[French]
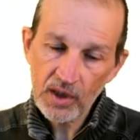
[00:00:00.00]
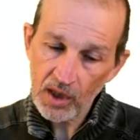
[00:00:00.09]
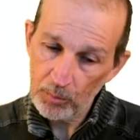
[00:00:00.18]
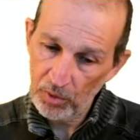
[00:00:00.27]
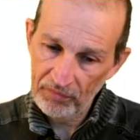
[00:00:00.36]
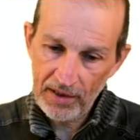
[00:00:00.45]

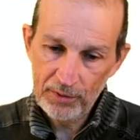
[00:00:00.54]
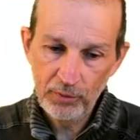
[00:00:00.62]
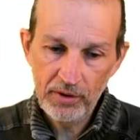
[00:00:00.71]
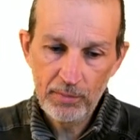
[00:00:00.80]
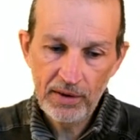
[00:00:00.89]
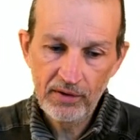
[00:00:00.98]
Puis on verra un
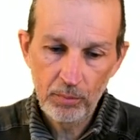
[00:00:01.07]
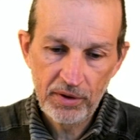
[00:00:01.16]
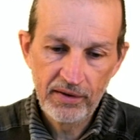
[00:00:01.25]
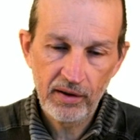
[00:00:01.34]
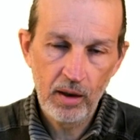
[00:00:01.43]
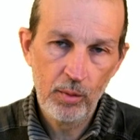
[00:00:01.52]
deuxième exemple
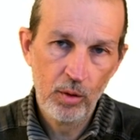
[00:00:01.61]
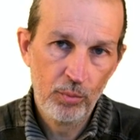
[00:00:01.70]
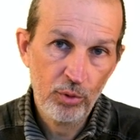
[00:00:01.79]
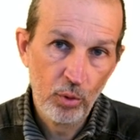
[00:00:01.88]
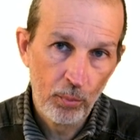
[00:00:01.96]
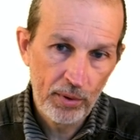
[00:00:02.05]
qui sera euh,
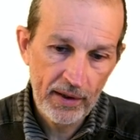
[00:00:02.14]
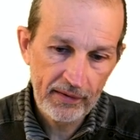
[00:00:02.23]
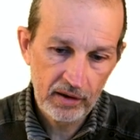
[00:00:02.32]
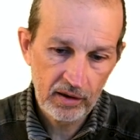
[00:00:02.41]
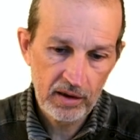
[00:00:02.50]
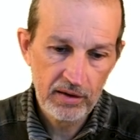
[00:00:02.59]
plus
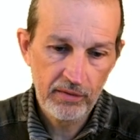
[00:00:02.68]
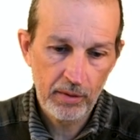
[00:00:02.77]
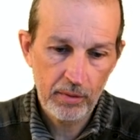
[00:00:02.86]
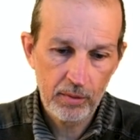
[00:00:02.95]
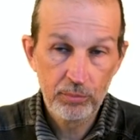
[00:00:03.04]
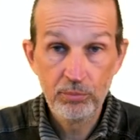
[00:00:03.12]
complexe, hein, qui va
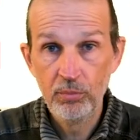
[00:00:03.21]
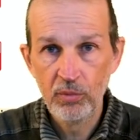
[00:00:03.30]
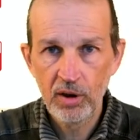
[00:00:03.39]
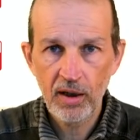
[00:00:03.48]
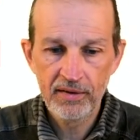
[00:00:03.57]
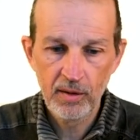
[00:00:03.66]

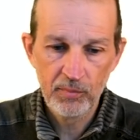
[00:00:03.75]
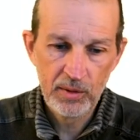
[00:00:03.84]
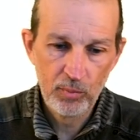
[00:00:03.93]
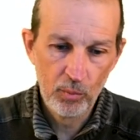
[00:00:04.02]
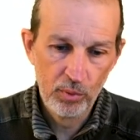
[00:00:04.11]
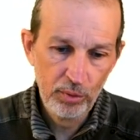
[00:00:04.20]
gratter un petit
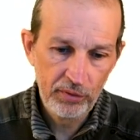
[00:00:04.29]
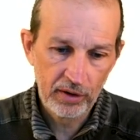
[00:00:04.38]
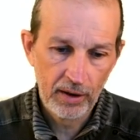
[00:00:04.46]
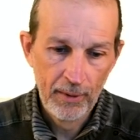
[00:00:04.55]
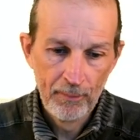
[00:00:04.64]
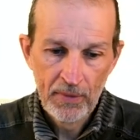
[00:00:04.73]
peu plus,
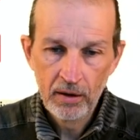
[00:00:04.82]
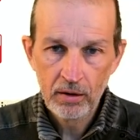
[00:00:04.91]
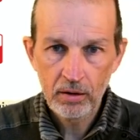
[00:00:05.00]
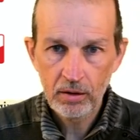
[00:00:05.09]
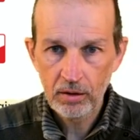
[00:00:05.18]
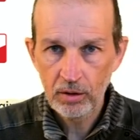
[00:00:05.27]

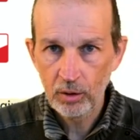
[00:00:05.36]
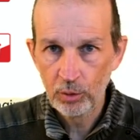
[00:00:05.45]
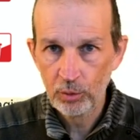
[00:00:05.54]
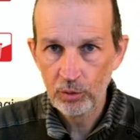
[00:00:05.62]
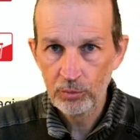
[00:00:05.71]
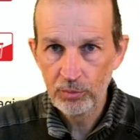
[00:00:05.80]

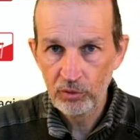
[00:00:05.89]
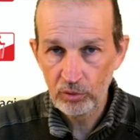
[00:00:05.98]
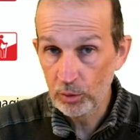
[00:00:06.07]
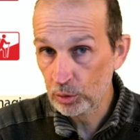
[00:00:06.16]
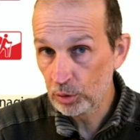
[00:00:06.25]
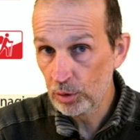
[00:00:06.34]
sur
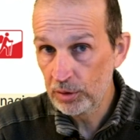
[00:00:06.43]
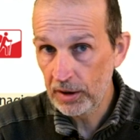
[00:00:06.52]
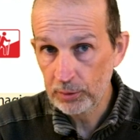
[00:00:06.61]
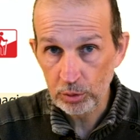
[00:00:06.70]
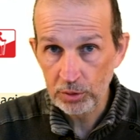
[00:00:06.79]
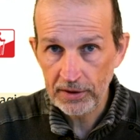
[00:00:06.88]
un
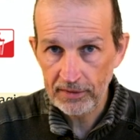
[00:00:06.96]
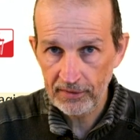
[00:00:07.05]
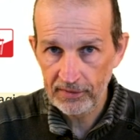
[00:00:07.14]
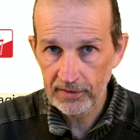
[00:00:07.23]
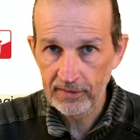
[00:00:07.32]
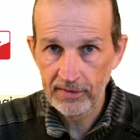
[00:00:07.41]
autre
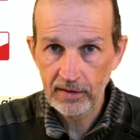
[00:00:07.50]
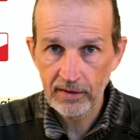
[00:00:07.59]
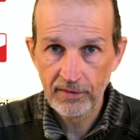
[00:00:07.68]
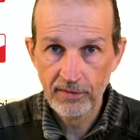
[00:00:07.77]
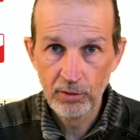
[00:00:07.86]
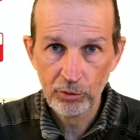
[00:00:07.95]
dataset assez
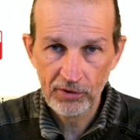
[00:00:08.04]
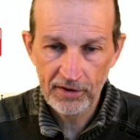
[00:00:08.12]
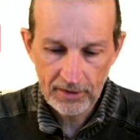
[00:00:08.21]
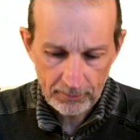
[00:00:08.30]
classique aussi,